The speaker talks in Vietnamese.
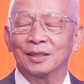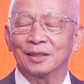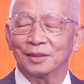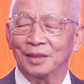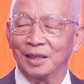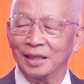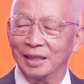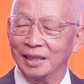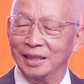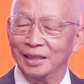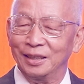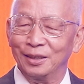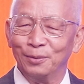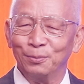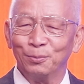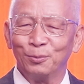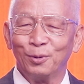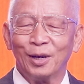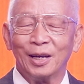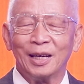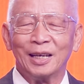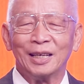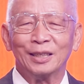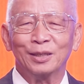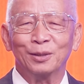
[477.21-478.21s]
Thì hôm
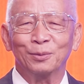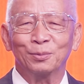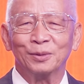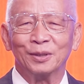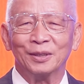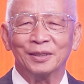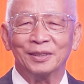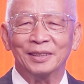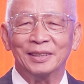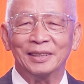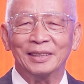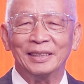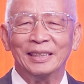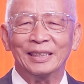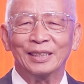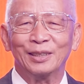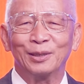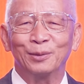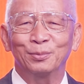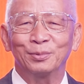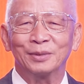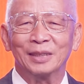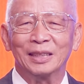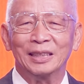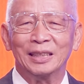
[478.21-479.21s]
qua chúng tôi
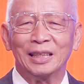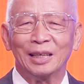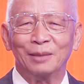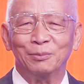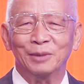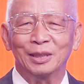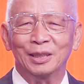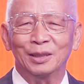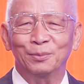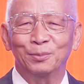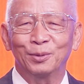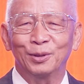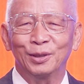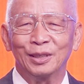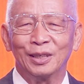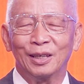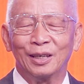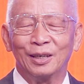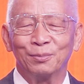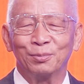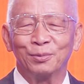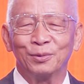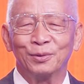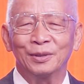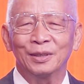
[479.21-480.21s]
cũng đến tham dự buổi
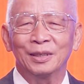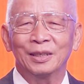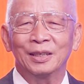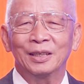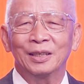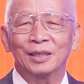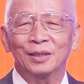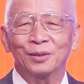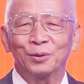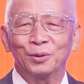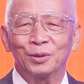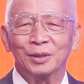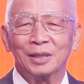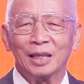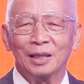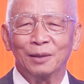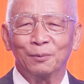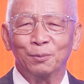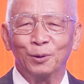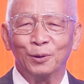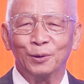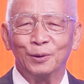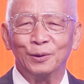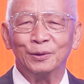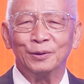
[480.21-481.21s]
họp của thành
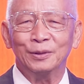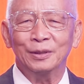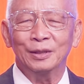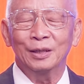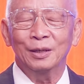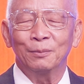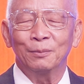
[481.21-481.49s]
phố.